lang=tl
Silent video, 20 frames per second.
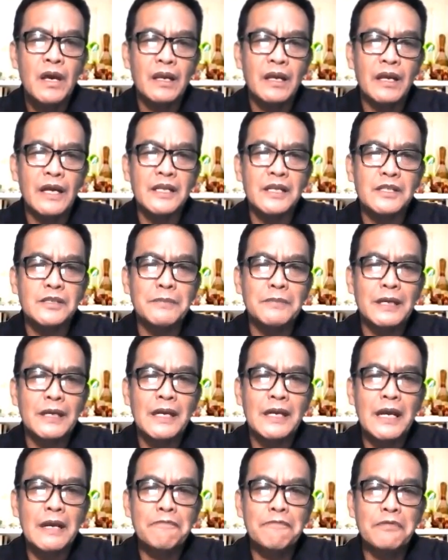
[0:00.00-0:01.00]
let us be
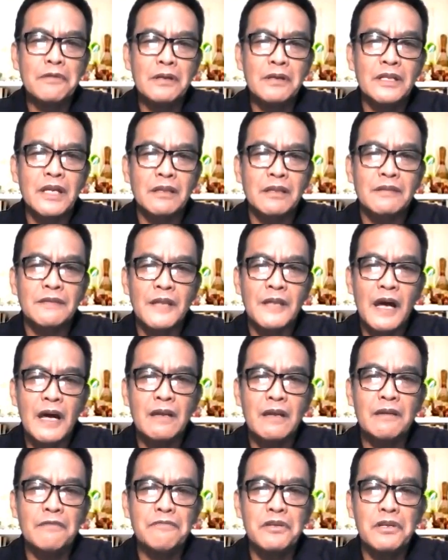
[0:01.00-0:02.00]
careful that
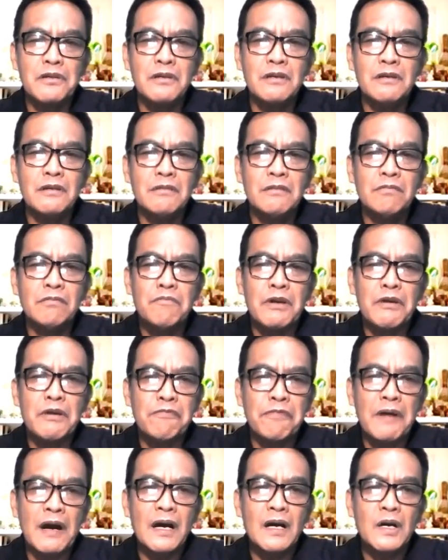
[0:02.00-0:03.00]
none of you be
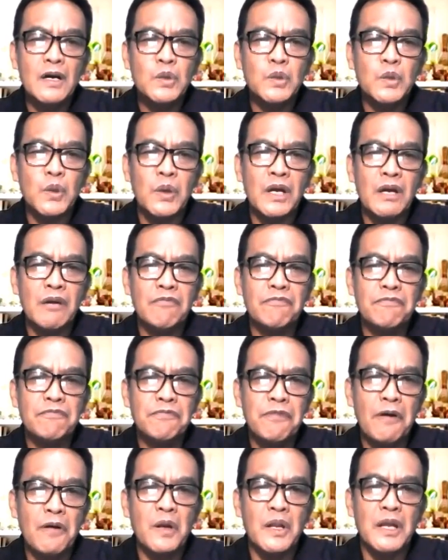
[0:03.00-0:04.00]
found to have
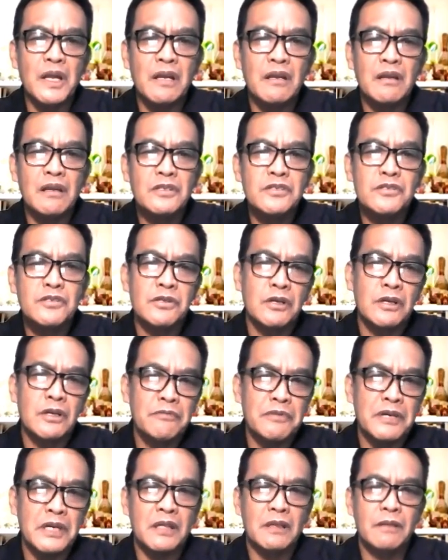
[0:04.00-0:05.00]
fallen short
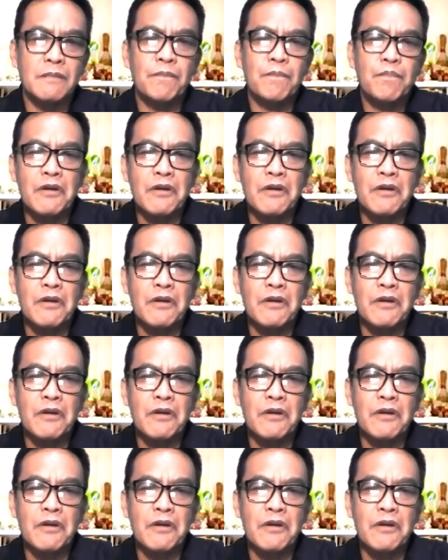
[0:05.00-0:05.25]
of it.